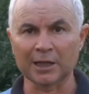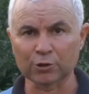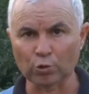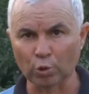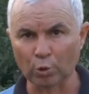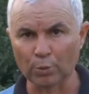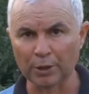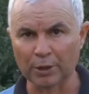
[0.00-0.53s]
от
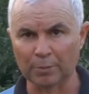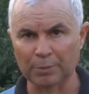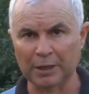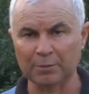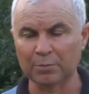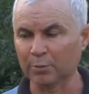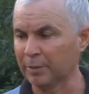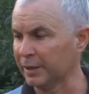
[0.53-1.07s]
Кобера
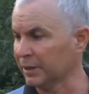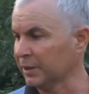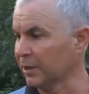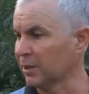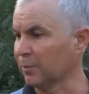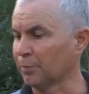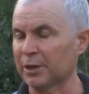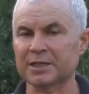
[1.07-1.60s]
5ББ
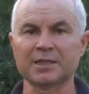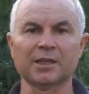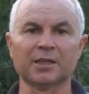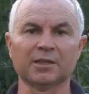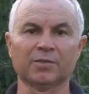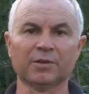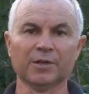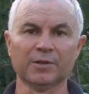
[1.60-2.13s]
где-то
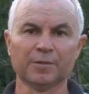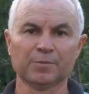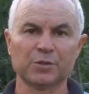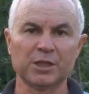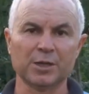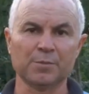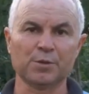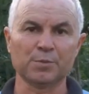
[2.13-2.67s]
процентов
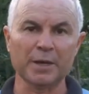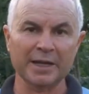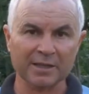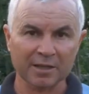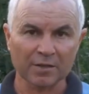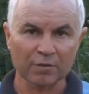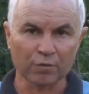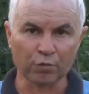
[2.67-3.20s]

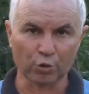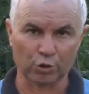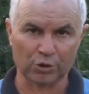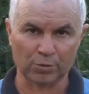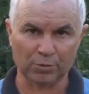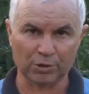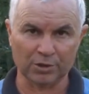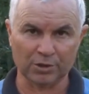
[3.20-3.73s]

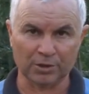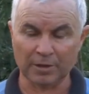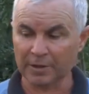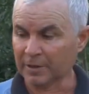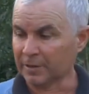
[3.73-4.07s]
75-80.